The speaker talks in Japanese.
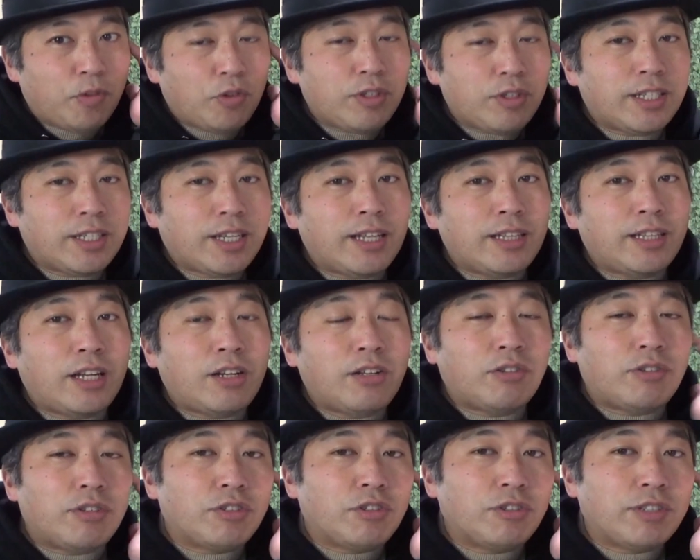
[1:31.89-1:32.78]
どっちかっていう
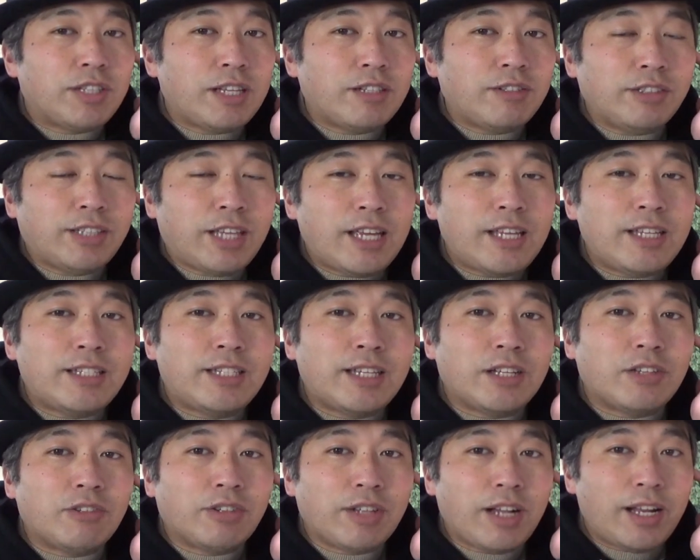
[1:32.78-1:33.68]
と著作権
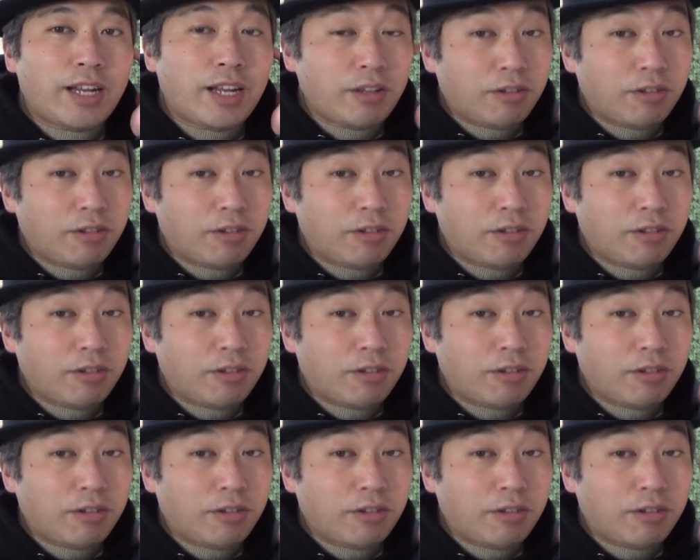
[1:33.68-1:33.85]
者とか